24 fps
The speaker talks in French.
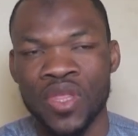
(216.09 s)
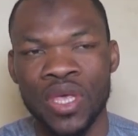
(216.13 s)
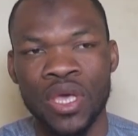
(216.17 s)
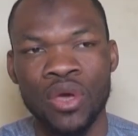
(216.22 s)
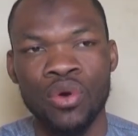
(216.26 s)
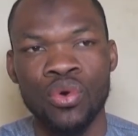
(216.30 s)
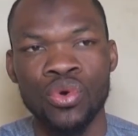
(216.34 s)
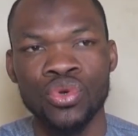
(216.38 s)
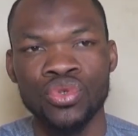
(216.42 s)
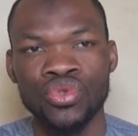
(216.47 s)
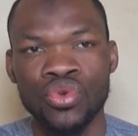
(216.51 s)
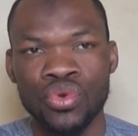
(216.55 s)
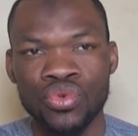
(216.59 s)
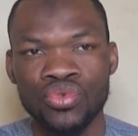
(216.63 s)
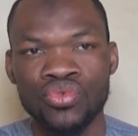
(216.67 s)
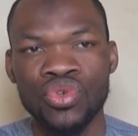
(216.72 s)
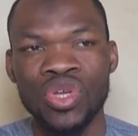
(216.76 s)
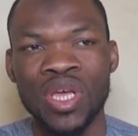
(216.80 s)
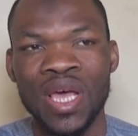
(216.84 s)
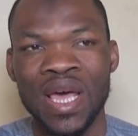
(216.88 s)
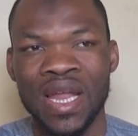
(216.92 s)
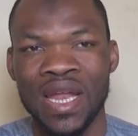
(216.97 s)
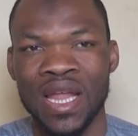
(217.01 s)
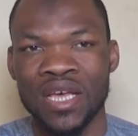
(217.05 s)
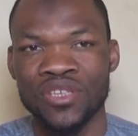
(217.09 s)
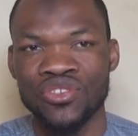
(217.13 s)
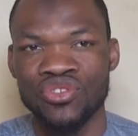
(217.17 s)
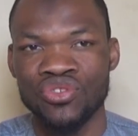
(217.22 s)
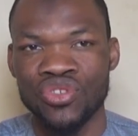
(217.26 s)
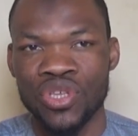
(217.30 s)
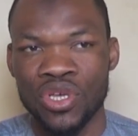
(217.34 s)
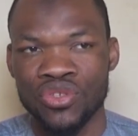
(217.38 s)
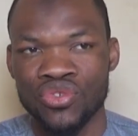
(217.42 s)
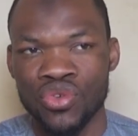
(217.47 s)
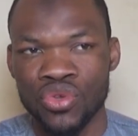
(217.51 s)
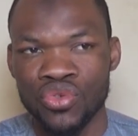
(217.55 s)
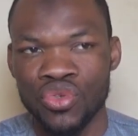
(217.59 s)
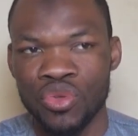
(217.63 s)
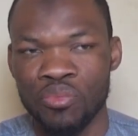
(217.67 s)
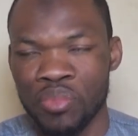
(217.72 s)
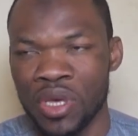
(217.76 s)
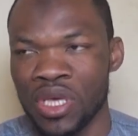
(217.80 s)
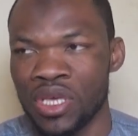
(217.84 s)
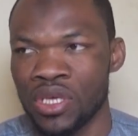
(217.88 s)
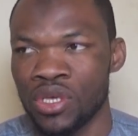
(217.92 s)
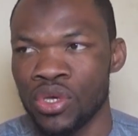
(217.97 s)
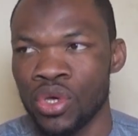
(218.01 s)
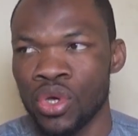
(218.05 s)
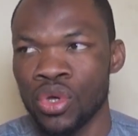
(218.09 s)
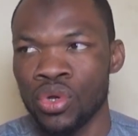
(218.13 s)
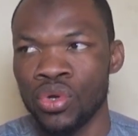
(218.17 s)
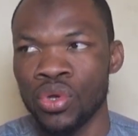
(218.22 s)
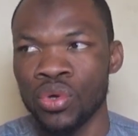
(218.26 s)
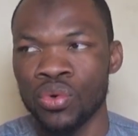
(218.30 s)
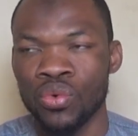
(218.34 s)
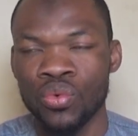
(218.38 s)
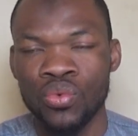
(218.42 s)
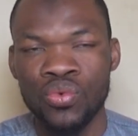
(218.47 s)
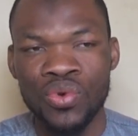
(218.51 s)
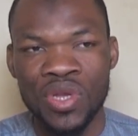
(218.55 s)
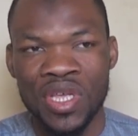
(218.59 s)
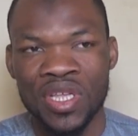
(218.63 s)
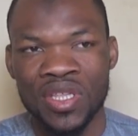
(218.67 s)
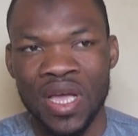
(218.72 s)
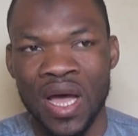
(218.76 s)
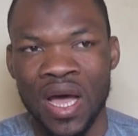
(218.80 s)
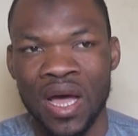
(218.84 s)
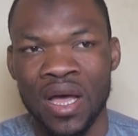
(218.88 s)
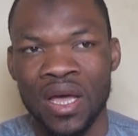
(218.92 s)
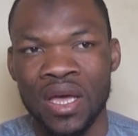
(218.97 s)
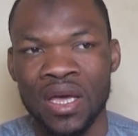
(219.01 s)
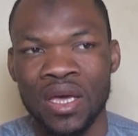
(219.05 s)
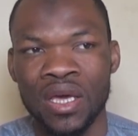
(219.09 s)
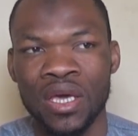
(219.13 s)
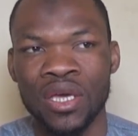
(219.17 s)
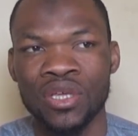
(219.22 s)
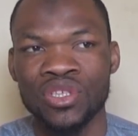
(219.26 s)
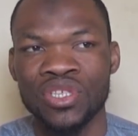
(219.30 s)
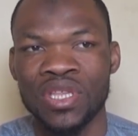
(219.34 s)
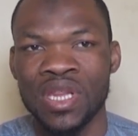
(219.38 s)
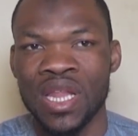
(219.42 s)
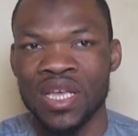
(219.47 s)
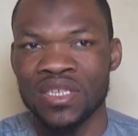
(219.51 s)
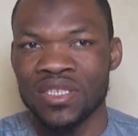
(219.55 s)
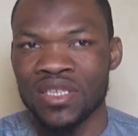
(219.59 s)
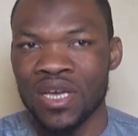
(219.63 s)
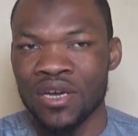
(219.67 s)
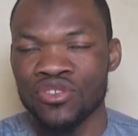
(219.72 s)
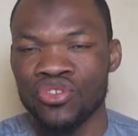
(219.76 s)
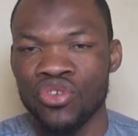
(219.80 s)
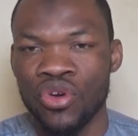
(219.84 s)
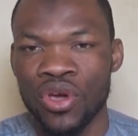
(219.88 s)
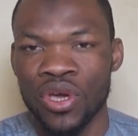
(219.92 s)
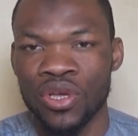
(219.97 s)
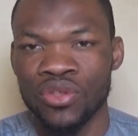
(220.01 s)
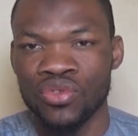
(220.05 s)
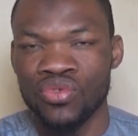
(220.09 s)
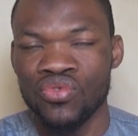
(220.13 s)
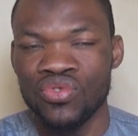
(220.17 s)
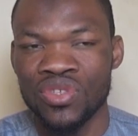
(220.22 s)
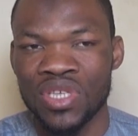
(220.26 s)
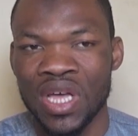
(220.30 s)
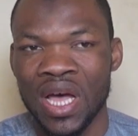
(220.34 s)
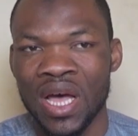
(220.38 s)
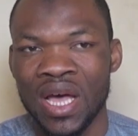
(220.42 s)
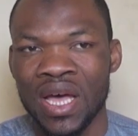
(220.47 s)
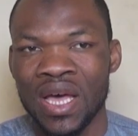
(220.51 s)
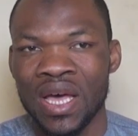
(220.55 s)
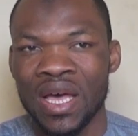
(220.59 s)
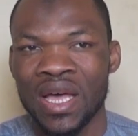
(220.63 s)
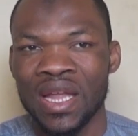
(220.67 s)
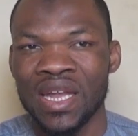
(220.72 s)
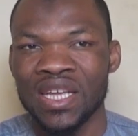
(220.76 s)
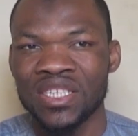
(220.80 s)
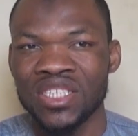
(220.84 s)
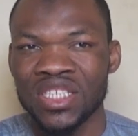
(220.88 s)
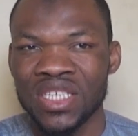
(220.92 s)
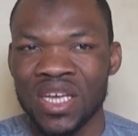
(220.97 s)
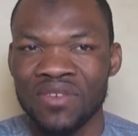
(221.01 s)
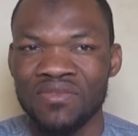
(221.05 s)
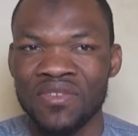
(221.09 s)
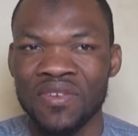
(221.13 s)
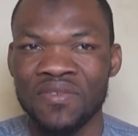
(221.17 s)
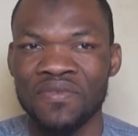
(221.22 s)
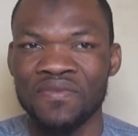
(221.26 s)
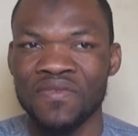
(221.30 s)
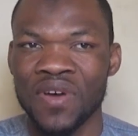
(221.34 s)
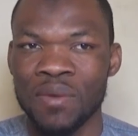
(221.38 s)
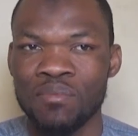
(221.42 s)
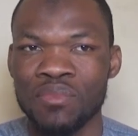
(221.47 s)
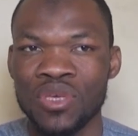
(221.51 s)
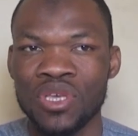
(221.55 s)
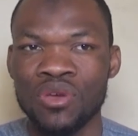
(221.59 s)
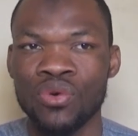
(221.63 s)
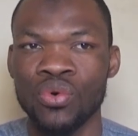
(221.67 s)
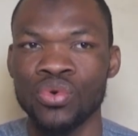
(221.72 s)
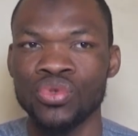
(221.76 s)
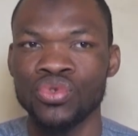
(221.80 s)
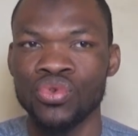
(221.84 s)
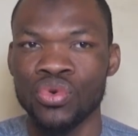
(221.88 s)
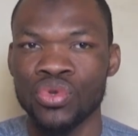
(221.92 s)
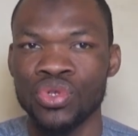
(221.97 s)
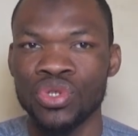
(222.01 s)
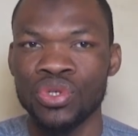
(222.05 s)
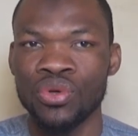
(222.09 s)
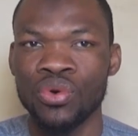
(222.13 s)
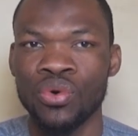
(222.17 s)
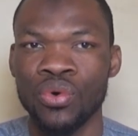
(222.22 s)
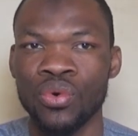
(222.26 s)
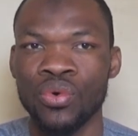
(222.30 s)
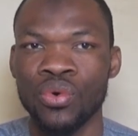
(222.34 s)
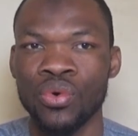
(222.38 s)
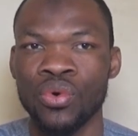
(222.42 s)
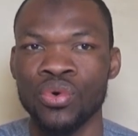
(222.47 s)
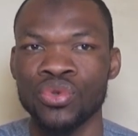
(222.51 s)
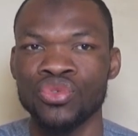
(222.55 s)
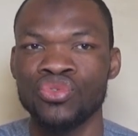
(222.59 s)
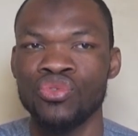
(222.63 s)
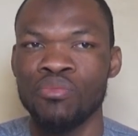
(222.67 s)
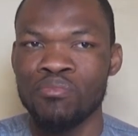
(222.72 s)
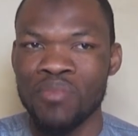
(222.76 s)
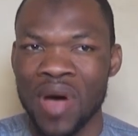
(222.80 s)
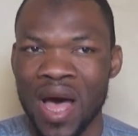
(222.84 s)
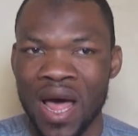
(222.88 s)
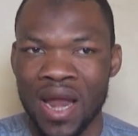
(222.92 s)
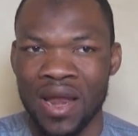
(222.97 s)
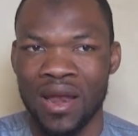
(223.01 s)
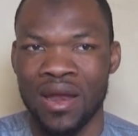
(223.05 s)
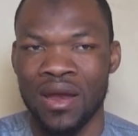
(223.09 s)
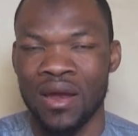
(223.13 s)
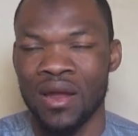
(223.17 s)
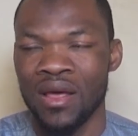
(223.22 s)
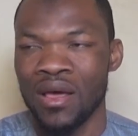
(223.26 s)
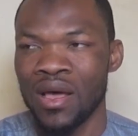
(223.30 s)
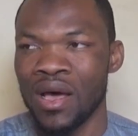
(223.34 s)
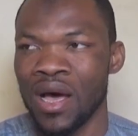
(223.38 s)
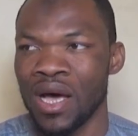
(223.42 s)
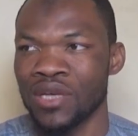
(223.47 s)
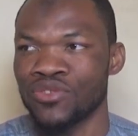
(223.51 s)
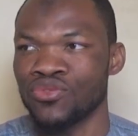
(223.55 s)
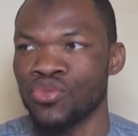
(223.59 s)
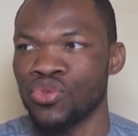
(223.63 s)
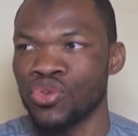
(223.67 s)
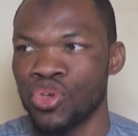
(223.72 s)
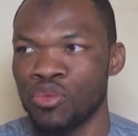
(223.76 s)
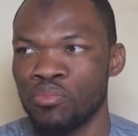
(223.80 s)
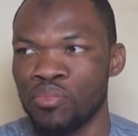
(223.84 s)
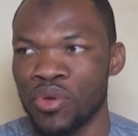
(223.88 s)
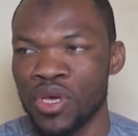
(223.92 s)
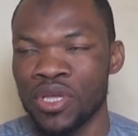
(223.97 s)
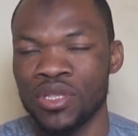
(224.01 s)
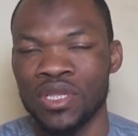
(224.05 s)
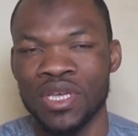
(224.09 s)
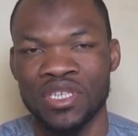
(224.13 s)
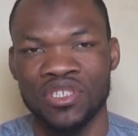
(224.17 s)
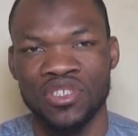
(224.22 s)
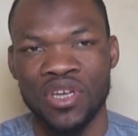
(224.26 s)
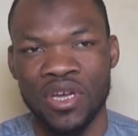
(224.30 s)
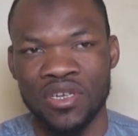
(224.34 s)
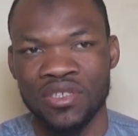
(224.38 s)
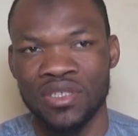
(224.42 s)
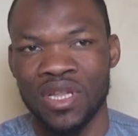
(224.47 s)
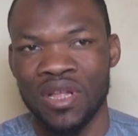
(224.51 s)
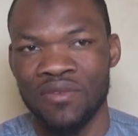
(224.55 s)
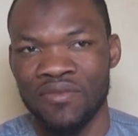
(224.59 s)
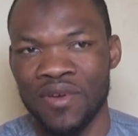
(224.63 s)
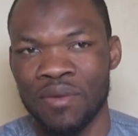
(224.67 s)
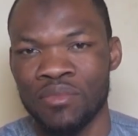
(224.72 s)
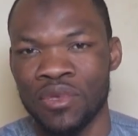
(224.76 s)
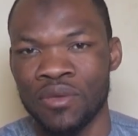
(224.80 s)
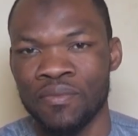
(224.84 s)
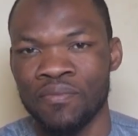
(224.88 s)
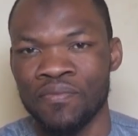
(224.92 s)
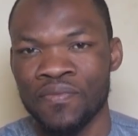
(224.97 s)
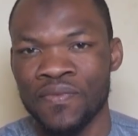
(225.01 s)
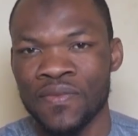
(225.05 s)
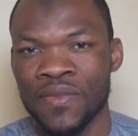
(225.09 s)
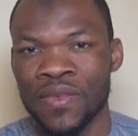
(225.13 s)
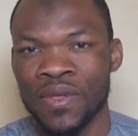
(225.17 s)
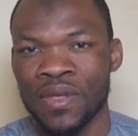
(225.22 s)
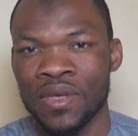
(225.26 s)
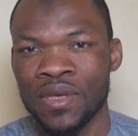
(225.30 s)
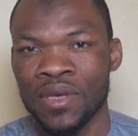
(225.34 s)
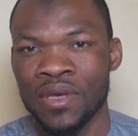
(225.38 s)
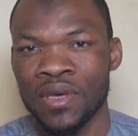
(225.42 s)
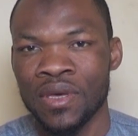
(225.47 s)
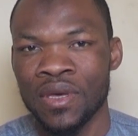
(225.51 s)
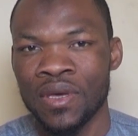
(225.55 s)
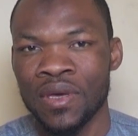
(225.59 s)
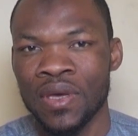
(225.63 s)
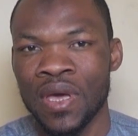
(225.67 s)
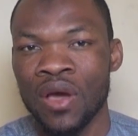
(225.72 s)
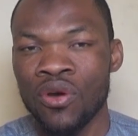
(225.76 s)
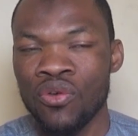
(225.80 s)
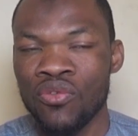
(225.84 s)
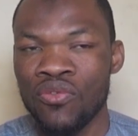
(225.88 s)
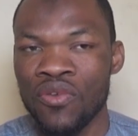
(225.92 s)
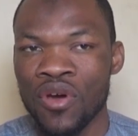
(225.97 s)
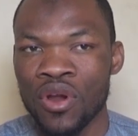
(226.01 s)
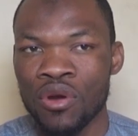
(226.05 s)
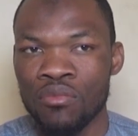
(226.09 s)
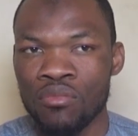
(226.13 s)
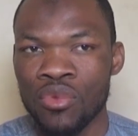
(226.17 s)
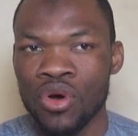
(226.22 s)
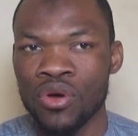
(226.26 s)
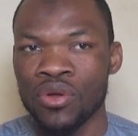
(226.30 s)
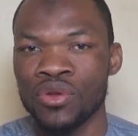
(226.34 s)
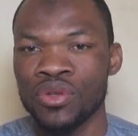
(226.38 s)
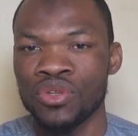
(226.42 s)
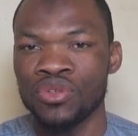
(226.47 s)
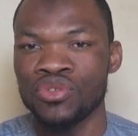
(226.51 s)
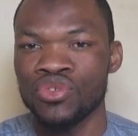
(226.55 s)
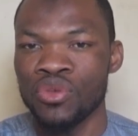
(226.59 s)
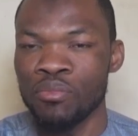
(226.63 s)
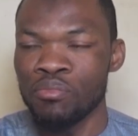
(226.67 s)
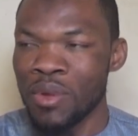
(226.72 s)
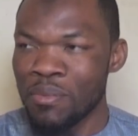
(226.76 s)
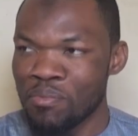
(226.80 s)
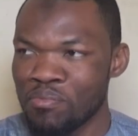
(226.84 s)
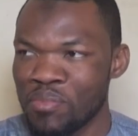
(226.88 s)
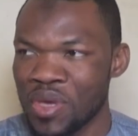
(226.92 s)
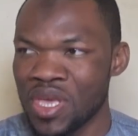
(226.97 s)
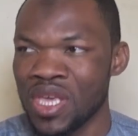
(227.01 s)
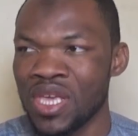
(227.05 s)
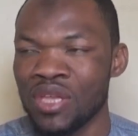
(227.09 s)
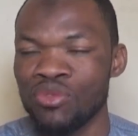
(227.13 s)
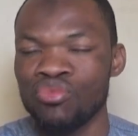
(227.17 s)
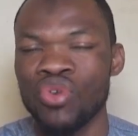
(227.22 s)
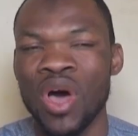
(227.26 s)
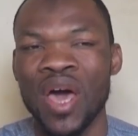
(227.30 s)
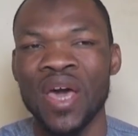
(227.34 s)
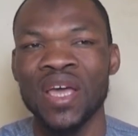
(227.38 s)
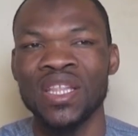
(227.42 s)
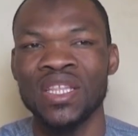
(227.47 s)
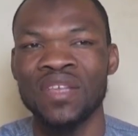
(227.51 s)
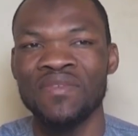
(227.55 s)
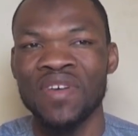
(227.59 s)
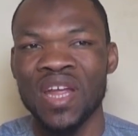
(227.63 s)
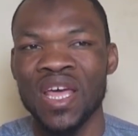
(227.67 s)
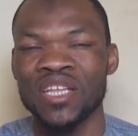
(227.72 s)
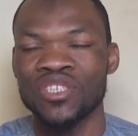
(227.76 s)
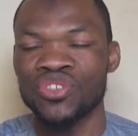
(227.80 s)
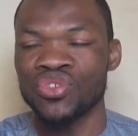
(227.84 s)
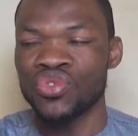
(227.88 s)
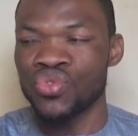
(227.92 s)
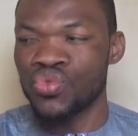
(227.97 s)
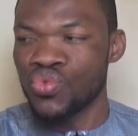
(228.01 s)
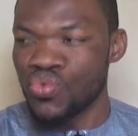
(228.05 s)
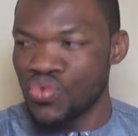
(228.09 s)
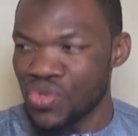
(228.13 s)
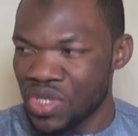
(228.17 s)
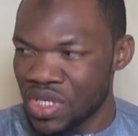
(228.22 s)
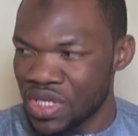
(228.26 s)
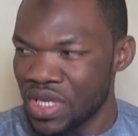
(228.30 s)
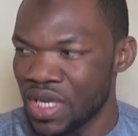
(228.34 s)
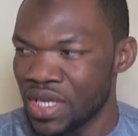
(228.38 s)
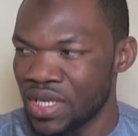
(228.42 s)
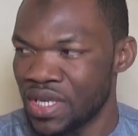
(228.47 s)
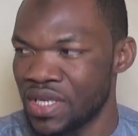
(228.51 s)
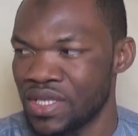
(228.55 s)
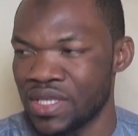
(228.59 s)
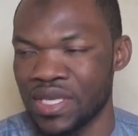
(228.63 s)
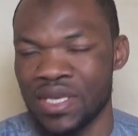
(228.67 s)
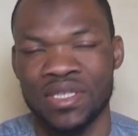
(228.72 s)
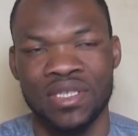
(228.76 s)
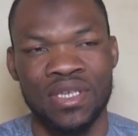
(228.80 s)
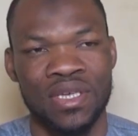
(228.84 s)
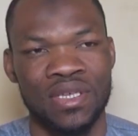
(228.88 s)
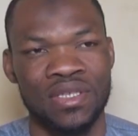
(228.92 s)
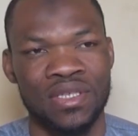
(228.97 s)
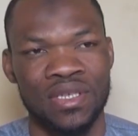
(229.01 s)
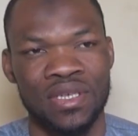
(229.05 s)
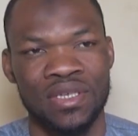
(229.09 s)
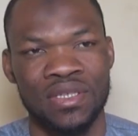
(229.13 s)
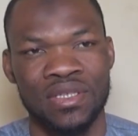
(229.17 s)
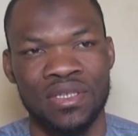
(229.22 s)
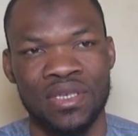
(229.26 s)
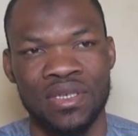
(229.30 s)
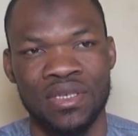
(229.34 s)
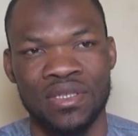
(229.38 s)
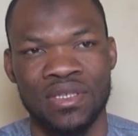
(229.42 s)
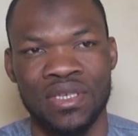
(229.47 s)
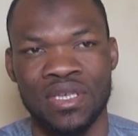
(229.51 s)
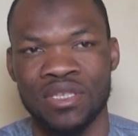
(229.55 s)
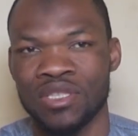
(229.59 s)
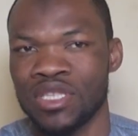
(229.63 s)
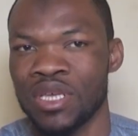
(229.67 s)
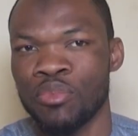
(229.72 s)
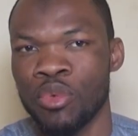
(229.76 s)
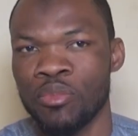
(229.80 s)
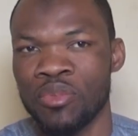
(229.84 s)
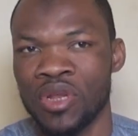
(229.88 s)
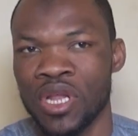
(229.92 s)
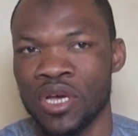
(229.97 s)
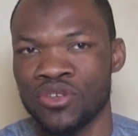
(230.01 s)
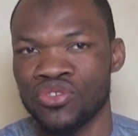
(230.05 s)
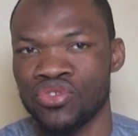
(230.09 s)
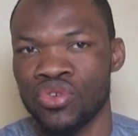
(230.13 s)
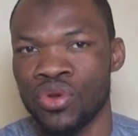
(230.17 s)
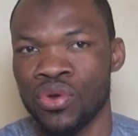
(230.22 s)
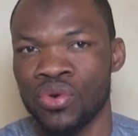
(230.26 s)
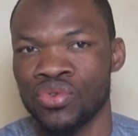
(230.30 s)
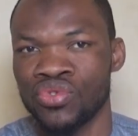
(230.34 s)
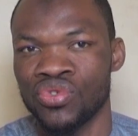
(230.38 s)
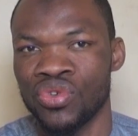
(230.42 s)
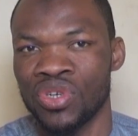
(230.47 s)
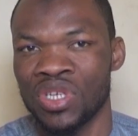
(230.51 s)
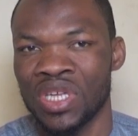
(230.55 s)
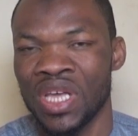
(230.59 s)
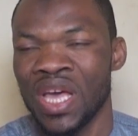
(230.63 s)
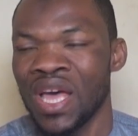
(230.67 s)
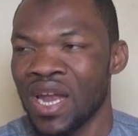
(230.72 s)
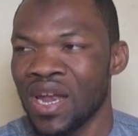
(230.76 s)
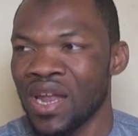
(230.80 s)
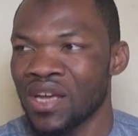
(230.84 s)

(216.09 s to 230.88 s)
Et aujourd'hui, la situation du pays, le coup d'État, les sanctions et tout ça, les chefs de famille aujourd'hui ont, du mal à s'occuper des charges de la famille un gouvernement de ce même pays doit, devrait être soucié de ces, populations aujourd'hui.